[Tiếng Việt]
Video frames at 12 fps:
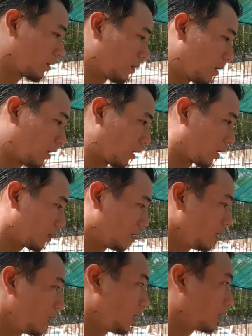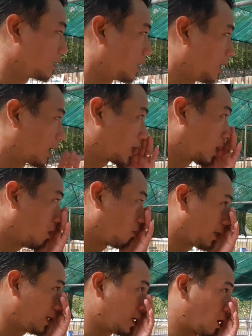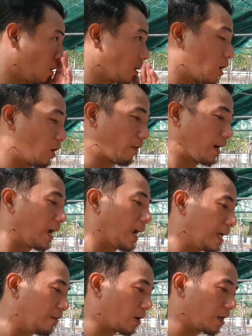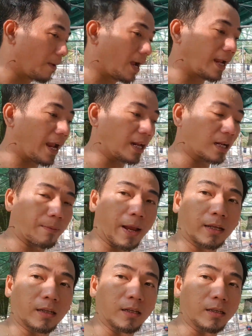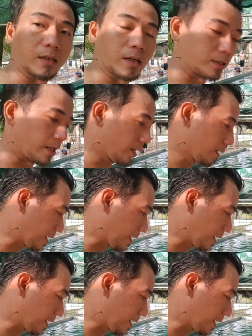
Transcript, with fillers: dạ. Xả không có ba ngày. Vậy là cái hồ này họ coi khoảng hai hoặc là ba ngày đó các bạn, thì sẽ